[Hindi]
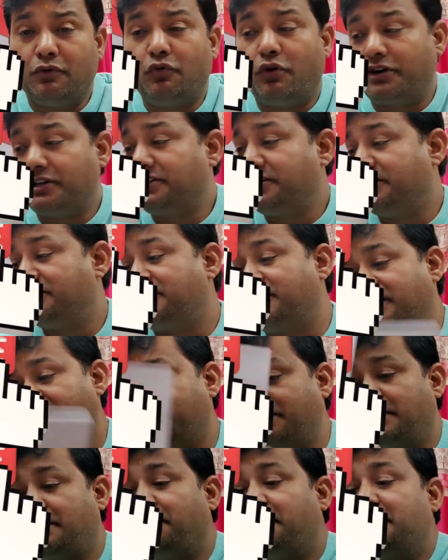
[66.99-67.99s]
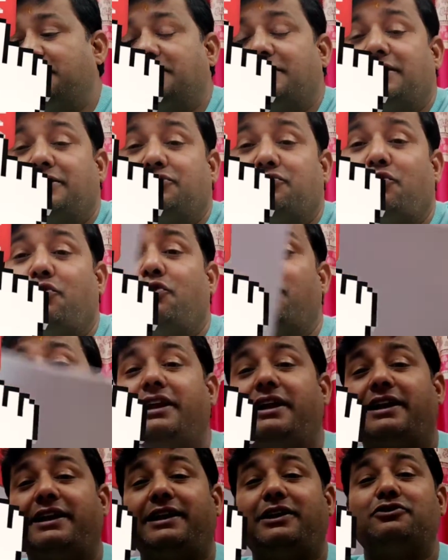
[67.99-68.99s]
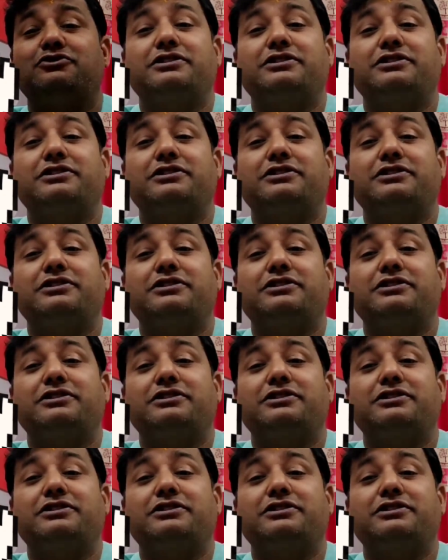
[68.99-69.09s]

वॉट इज रिसर्च मतलब रिसर्च को क्लियर करना